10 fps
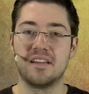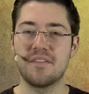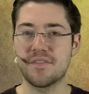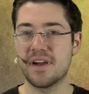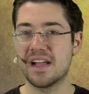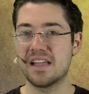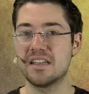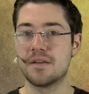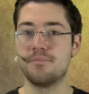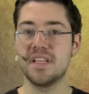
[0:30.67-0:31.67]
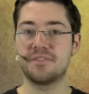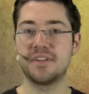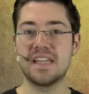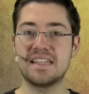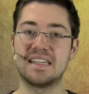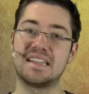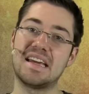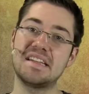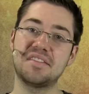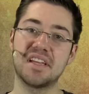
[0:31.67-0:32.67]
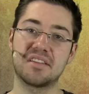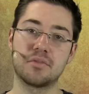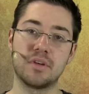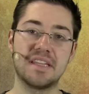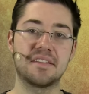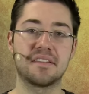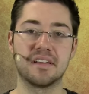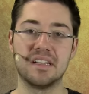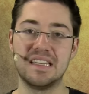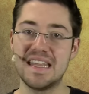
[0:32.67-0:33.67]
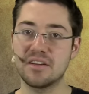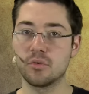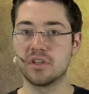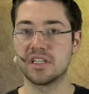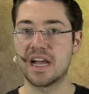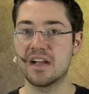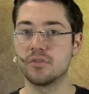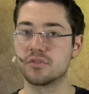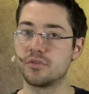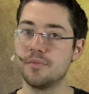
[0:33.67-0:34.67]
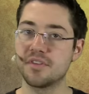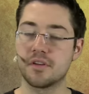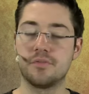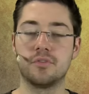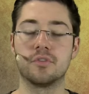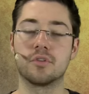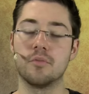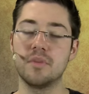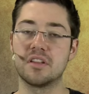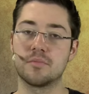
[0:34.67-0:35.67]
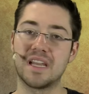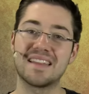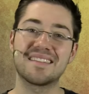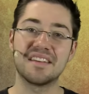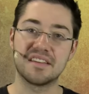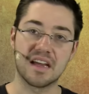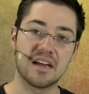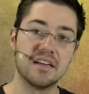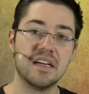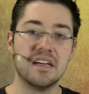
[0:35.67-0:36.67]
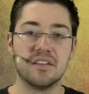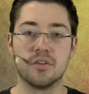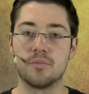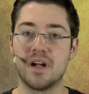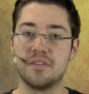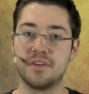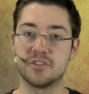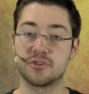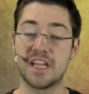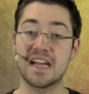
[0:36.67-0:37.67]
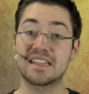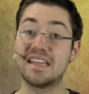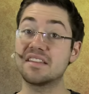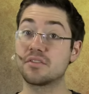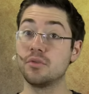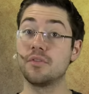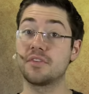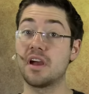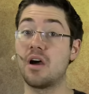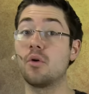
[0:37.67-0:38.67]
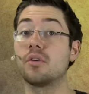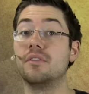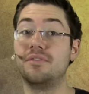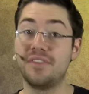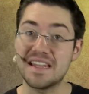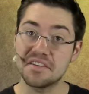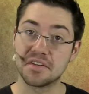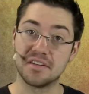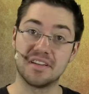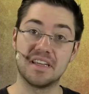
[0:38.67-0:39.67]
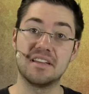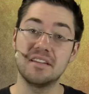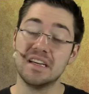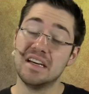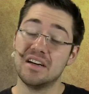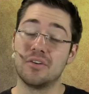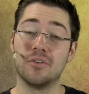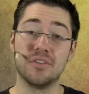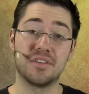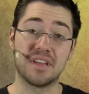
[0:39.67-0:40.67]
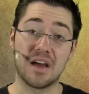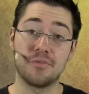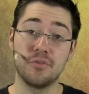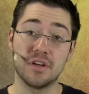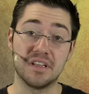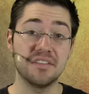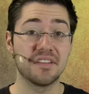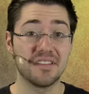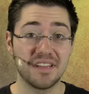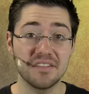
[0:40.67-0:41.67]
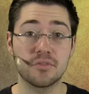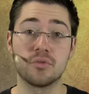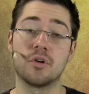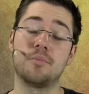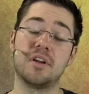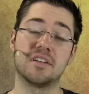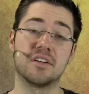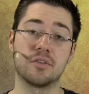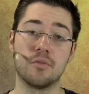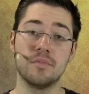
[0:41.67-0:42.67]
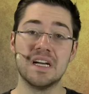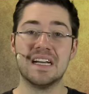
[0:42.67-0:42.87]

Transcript: Ja, wir fangen an mit Fnatic. Da ist ja zuletzt äh, Lekro gegangen und Crims dafür gekommen. Also man hat sich da nochmal verstärkt. Jetzt dürfte auch Venten gehen. Und dafür ist Disco Dopplan gekommen,